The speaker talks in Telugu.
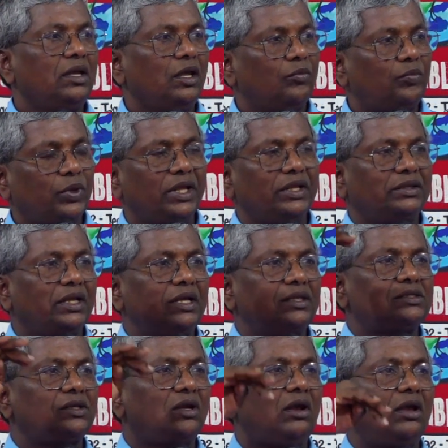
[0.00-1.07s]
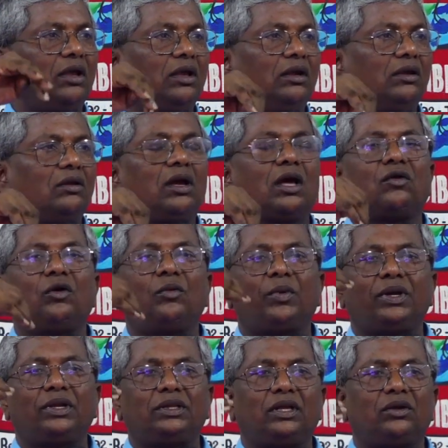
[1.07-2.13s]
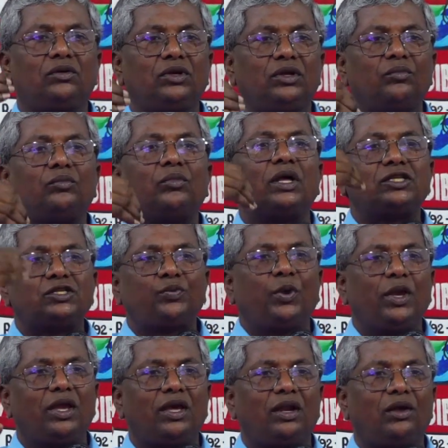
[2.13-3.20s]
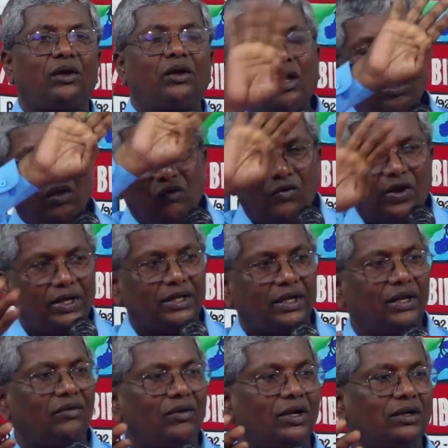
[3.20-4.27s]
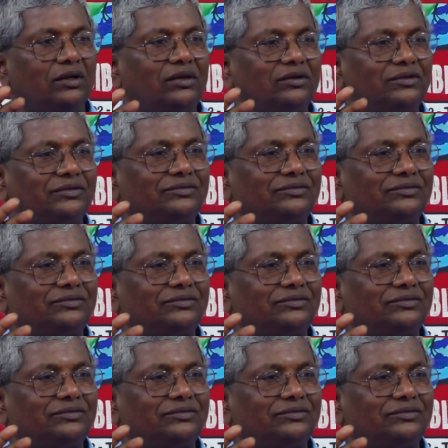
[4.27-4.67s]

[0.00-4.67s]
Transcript: ఎప్పుడైతే ఇస్రాయిల్ గర్వపడి దేవుని మర్చిపోయారో వెంటనే వలను